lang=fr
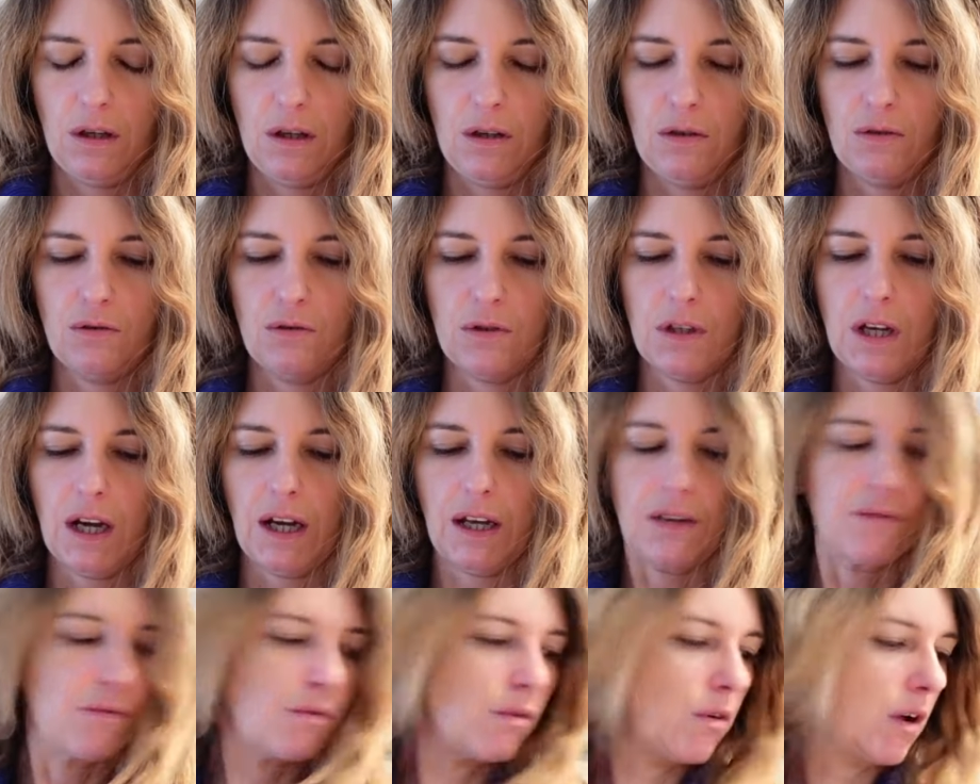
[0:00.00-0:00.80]
Nous
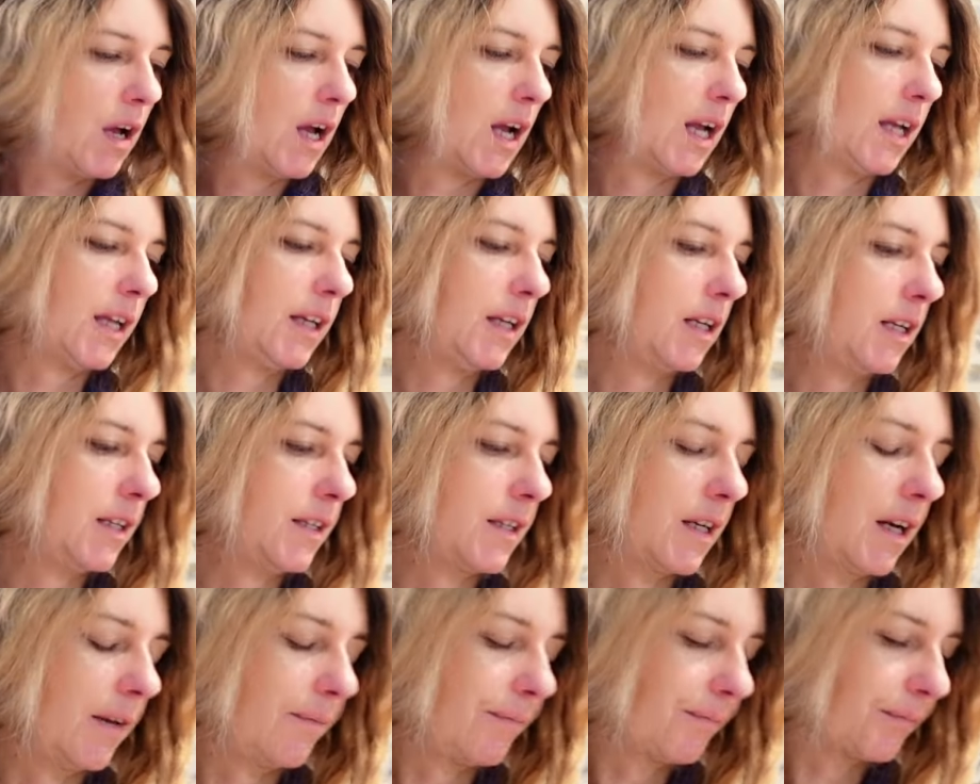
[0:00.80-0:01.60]
arrivons à
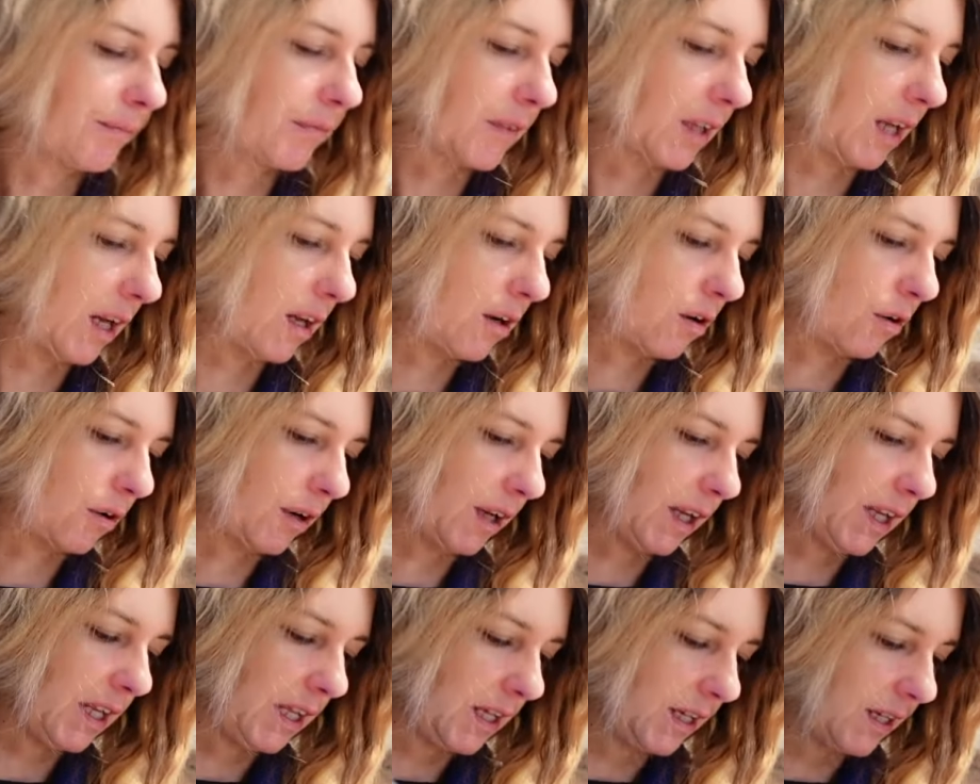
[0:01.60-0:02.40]
Elia. Alors,
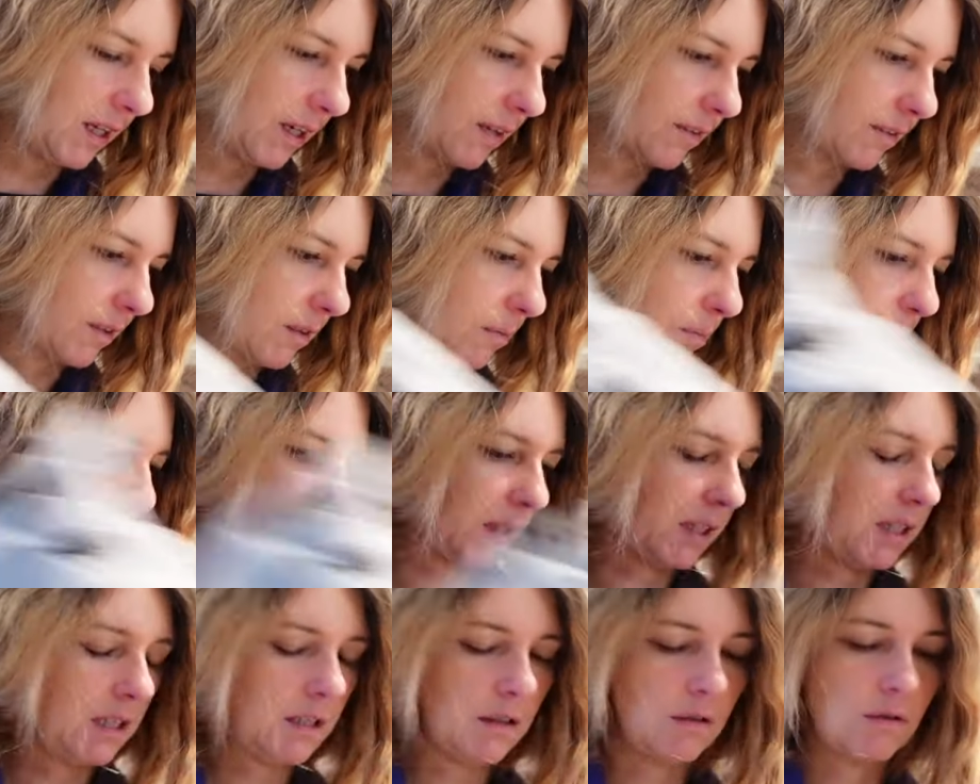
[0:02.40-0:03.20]
Elia s'est
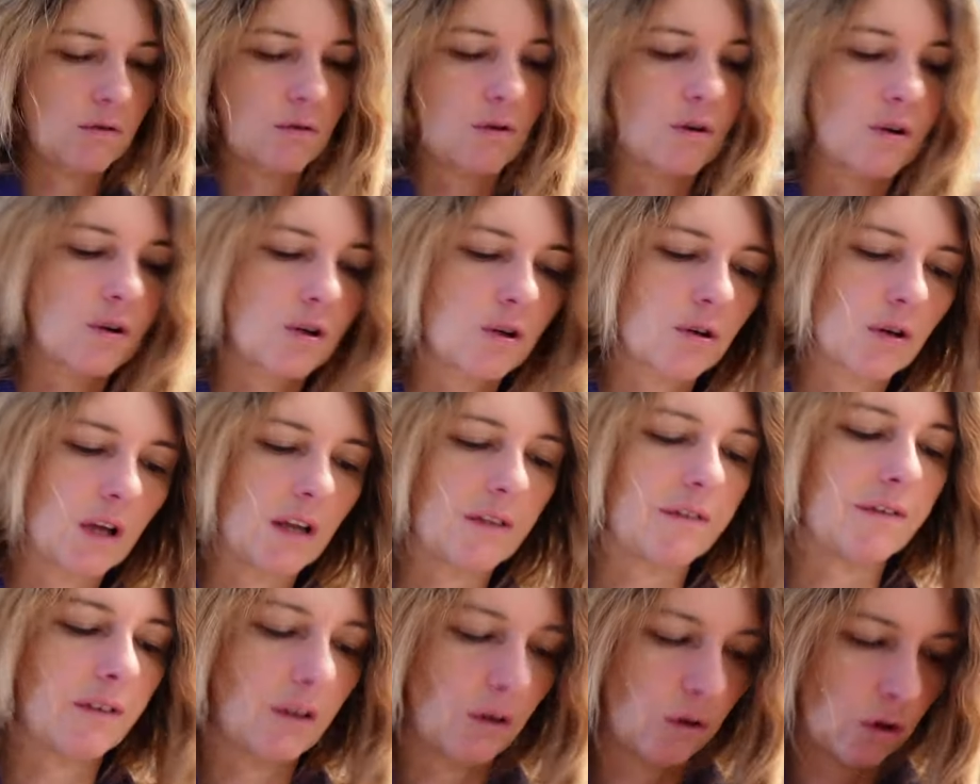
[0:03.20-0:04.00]
pris
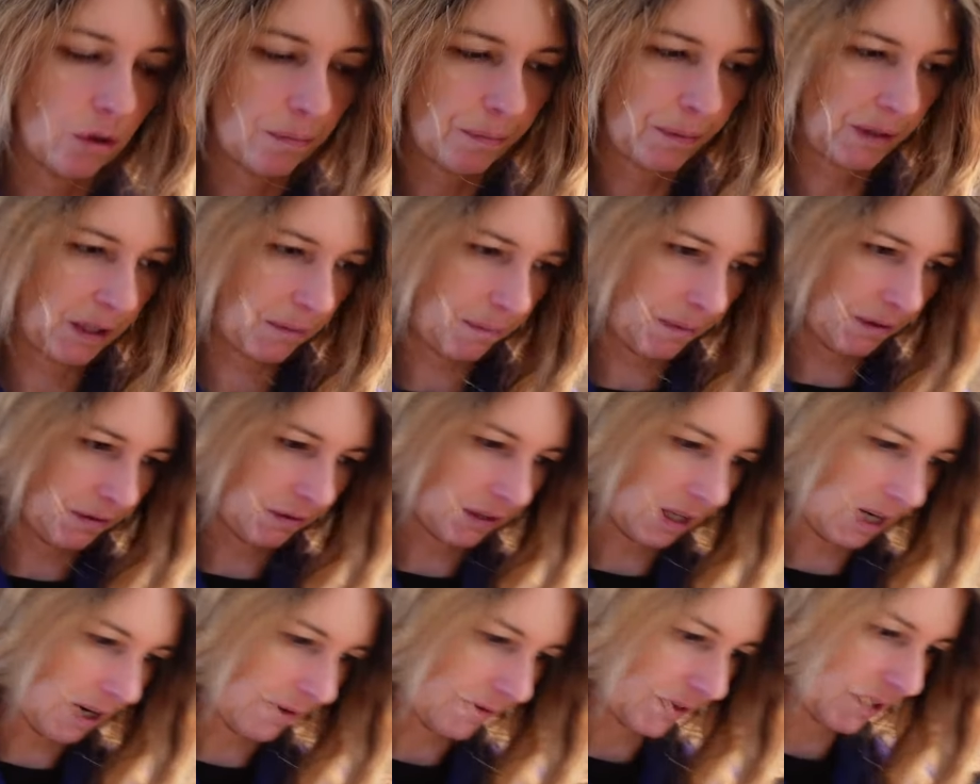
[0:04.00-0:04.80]
une... repris parce
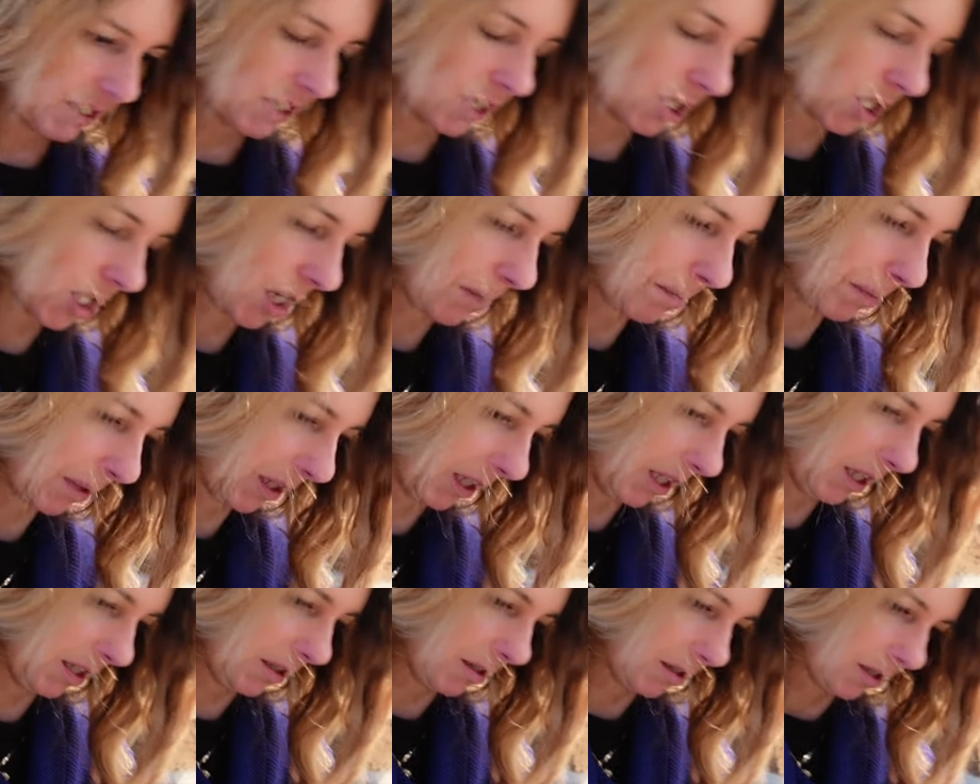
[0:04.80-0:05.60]
qu'elle avait déjà
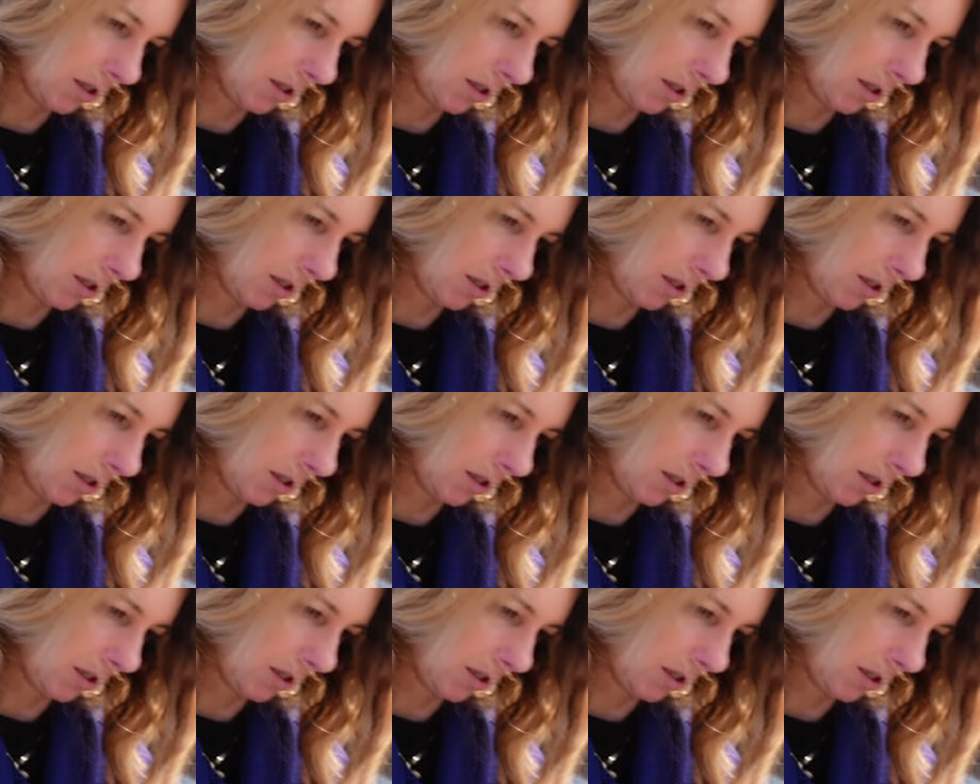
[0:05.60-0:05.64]
pris.